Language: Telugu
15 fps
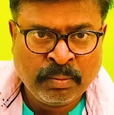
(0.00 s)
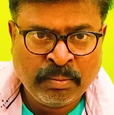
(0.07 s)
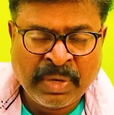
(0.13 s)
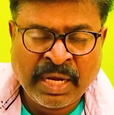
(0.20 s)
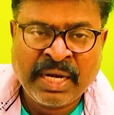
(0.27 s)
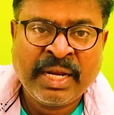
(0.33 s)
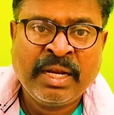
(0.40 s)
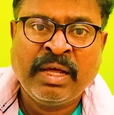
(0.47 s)

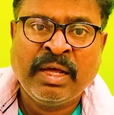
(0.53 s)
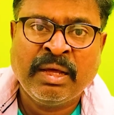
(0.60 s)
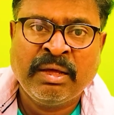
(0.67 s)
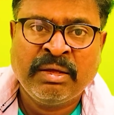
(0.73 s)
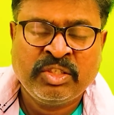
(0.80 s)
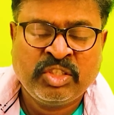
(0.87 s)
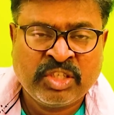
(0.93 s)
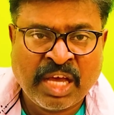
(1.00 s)
మల్లన్న
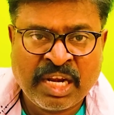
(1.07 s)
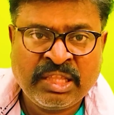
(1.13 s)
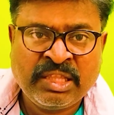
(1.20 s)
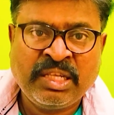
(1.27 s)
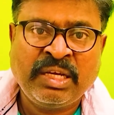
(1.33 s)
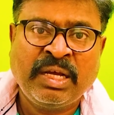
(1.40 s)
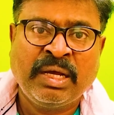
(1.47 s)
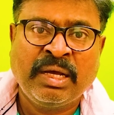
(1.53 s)

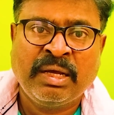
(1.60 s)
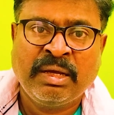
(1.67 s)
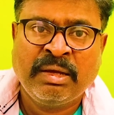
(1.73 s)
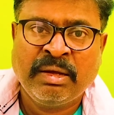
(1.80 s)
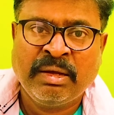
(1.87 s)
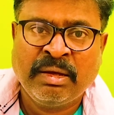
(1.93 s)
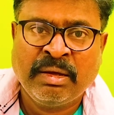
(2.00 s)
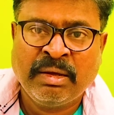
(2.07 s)
చారిత్రక
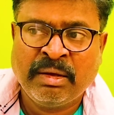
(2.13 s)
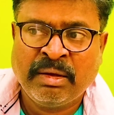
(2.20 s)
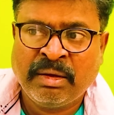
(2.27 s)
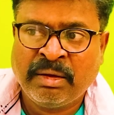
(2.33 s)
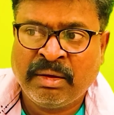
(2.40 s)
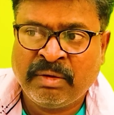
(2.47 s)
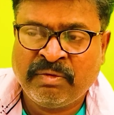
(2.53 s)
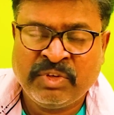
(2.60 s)

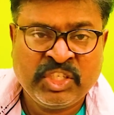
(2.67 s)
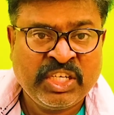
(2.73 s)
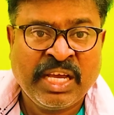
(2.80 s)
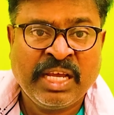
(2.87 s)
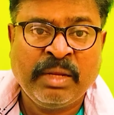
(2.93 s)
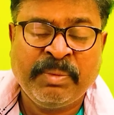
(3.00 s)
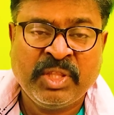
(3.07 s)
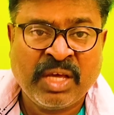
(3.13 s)

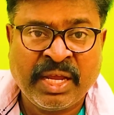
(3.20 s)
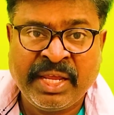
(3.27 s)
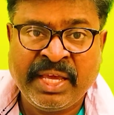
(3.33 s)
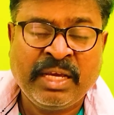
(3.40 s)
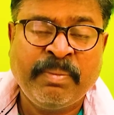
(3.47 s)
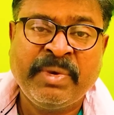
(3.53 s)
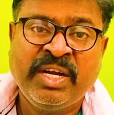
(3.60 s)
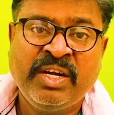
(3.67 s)
విషయాల మీద
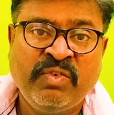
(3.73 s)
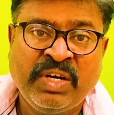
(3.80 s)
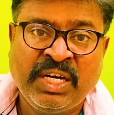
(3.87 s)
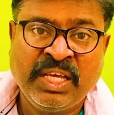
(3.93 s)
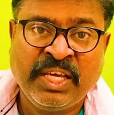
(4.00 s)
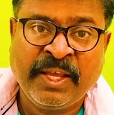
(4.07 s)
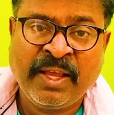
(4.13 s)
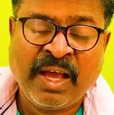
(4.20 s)

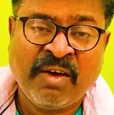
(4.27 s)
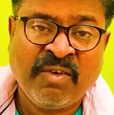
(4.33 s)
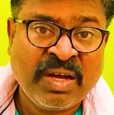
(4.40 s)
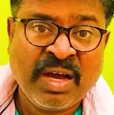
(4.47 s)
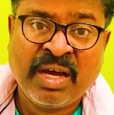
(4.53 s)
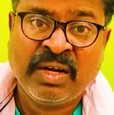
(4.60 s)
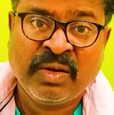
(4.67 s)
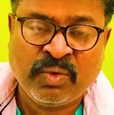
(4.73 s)
అనేకమైనటువంటి
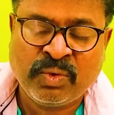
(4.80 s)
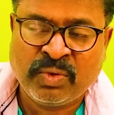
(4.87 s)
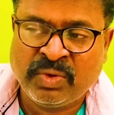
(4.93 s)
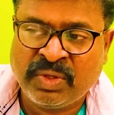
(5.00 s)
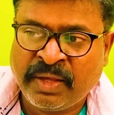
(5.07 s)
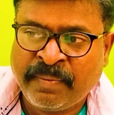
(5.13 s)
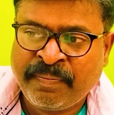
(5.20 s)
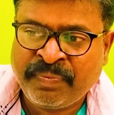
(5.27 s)
అవగాహన
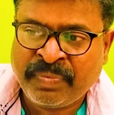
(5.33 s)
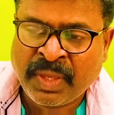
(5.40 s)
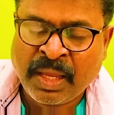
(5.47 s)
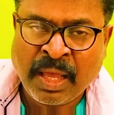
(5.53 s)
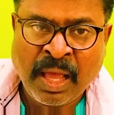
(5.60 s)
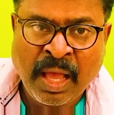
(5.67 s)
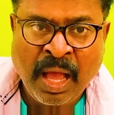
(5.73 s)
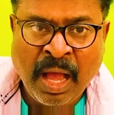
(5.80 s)
ఉంటుంది
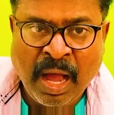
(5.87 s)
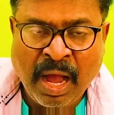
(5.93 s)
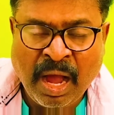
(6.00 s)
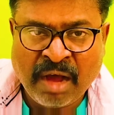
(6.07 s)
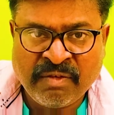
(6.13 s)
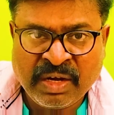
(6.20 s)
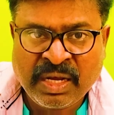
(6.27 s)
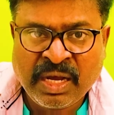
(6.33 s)
ఆ
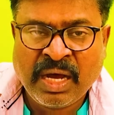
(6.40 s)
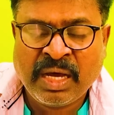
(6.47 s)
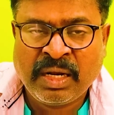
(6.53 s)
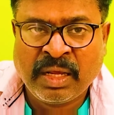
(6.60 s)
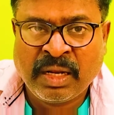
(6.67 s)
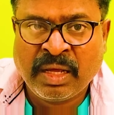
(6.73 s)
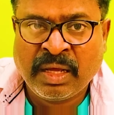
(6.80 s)
అవగాహన